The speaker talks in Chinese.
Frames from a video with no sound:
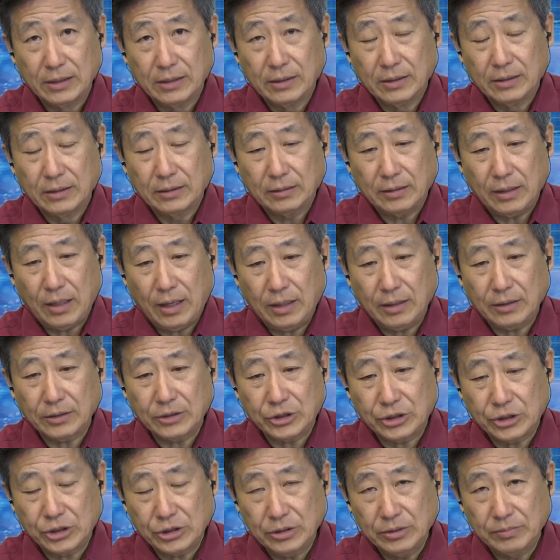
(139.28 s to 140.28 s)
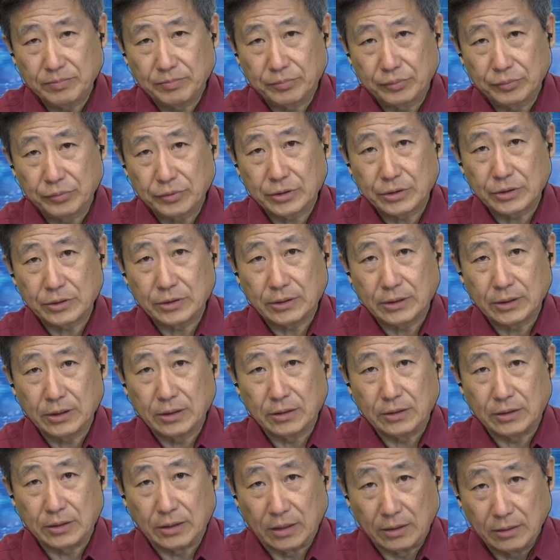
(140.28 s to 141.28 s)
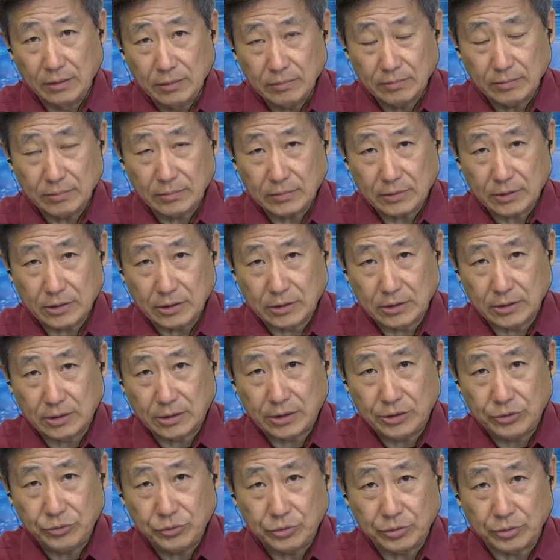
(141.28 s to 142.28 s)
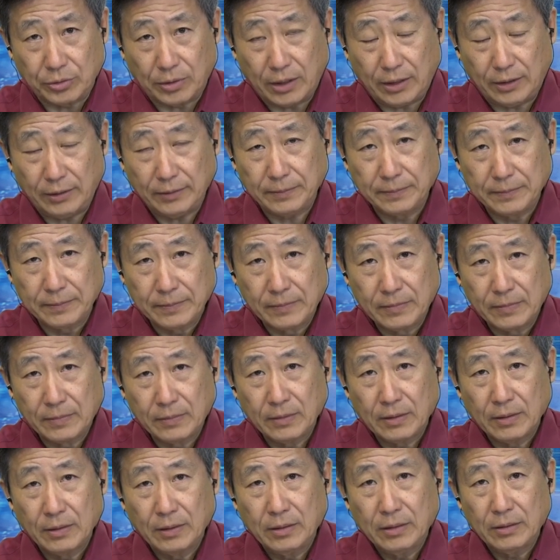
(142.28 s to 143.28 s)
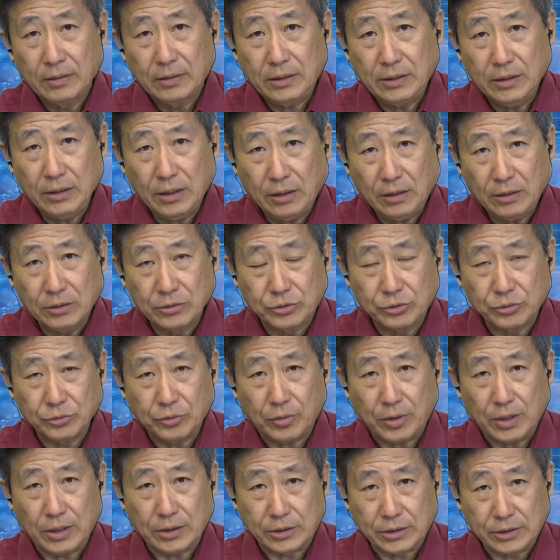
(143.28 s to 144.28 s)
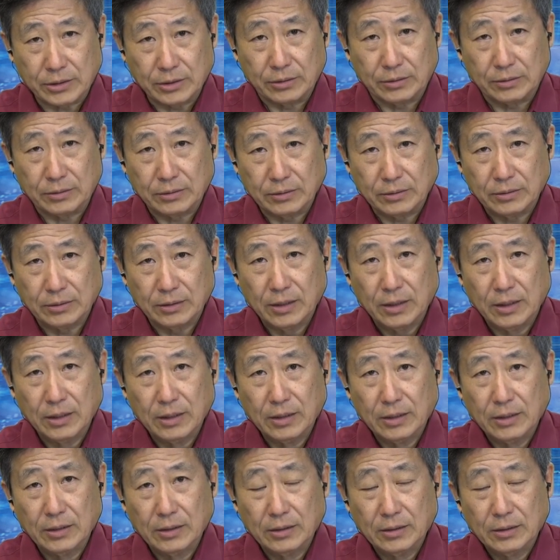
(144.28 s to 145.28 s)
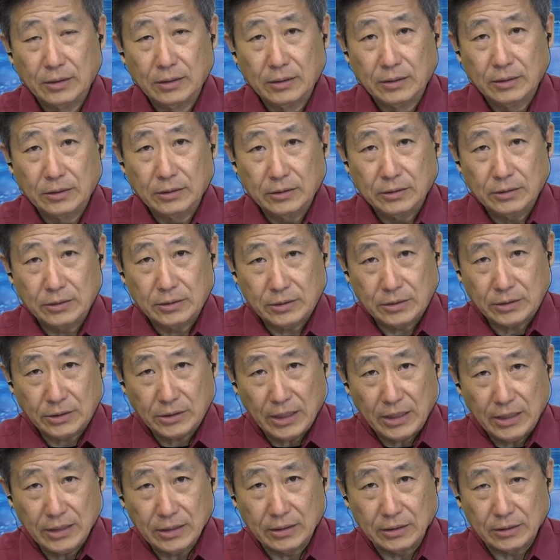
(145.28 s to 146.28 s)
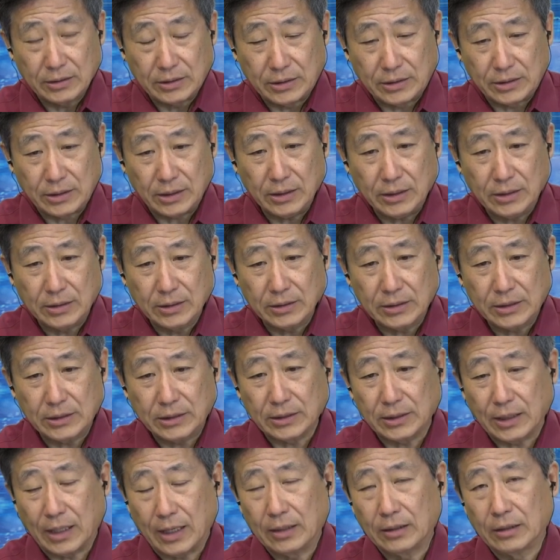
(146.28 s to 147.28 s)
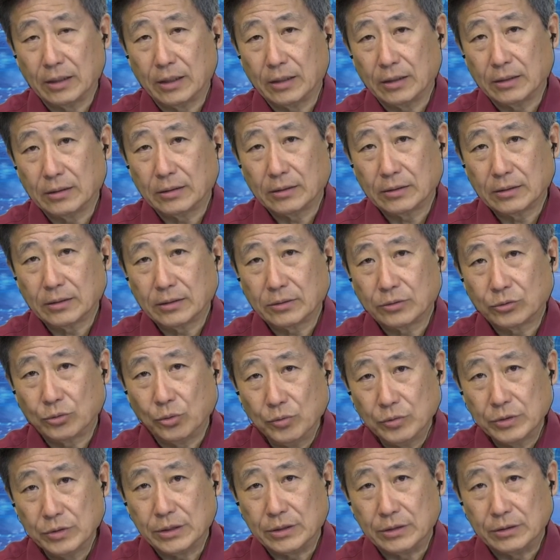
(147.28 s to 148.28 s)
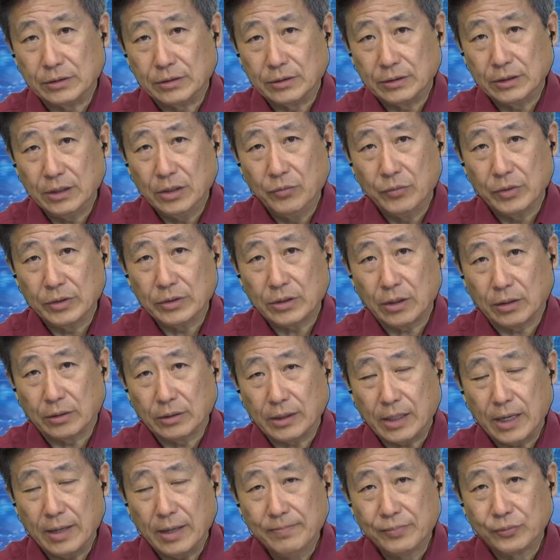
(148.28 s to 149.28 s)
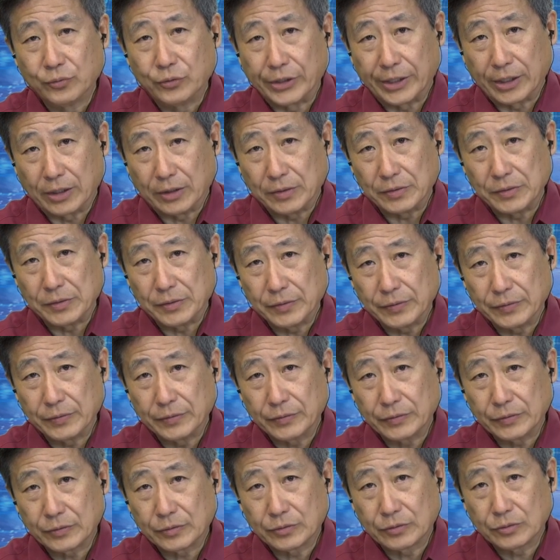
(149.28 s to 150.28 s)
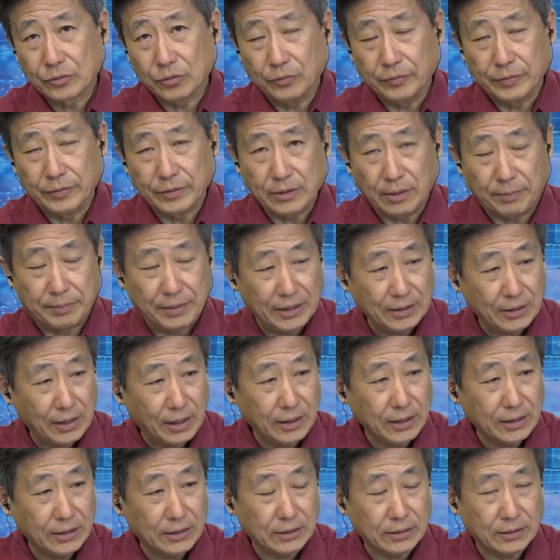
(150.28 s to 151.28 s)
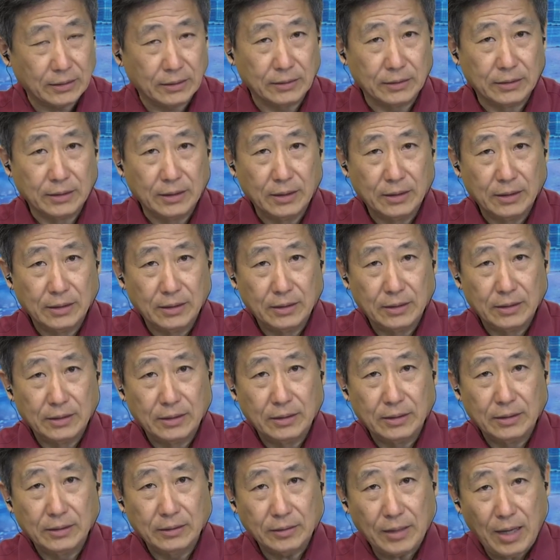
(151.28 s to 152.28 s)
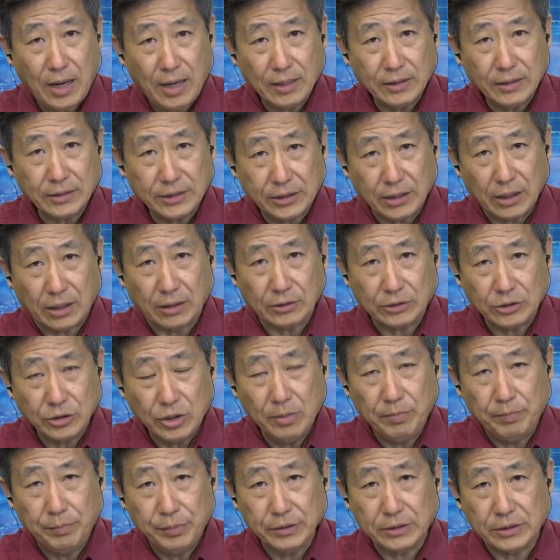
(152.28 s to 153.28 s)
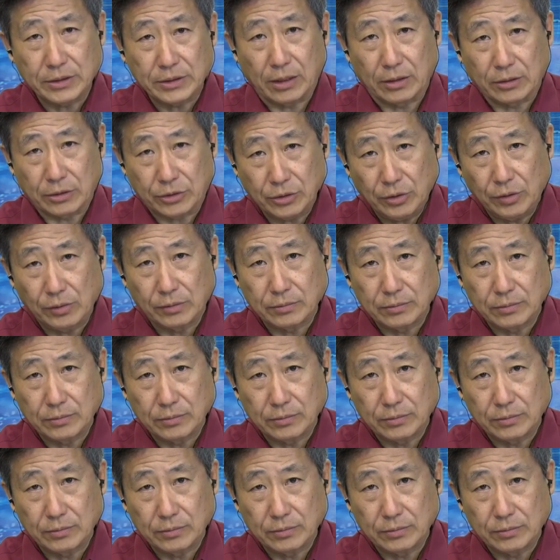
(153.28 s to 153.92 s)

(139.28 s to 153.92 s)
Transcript: 他是不是一个人？这是第一句话。第二句话是，这个结合起来的东西，英文叫 embryo，中文叫胚胎啊。他享受不享受